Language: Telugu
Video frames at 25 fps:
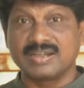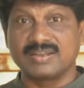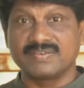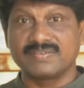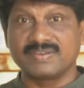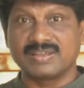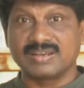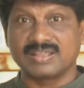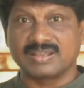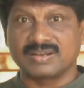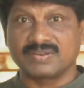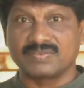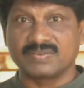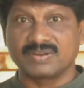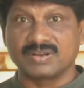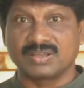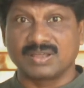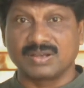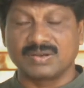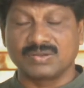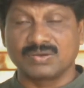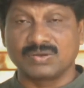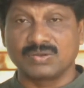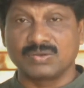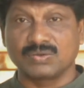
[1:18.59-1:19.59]
రెండు వేల
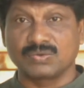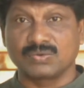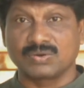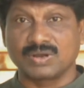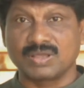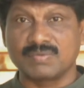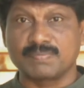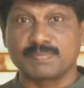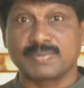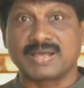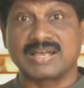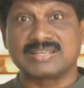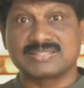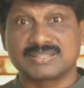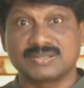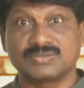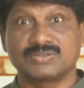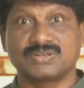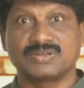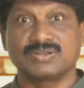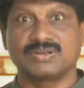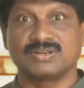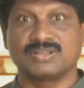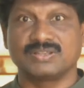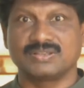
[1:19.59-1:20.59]
ఇరవై నాలుగులో కూడా
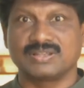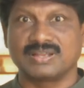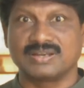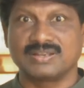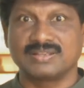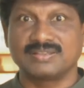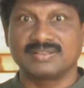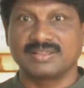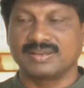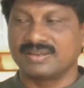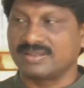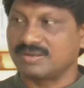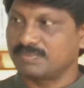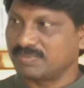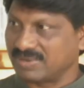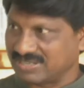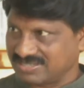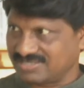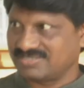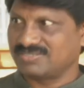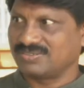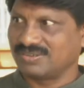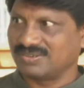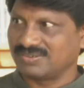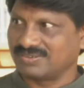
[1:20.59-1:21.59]
పాస్ అవుతాడో లేదో అనేది
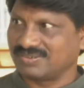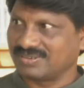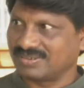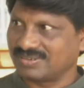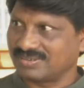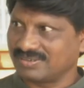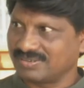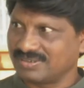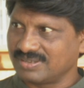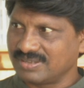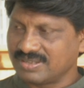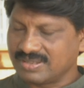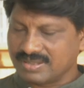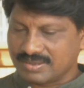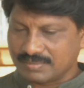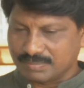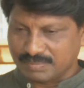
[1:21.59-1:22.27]
తెలియని పరిస్థితుల్లో ఉన్నారు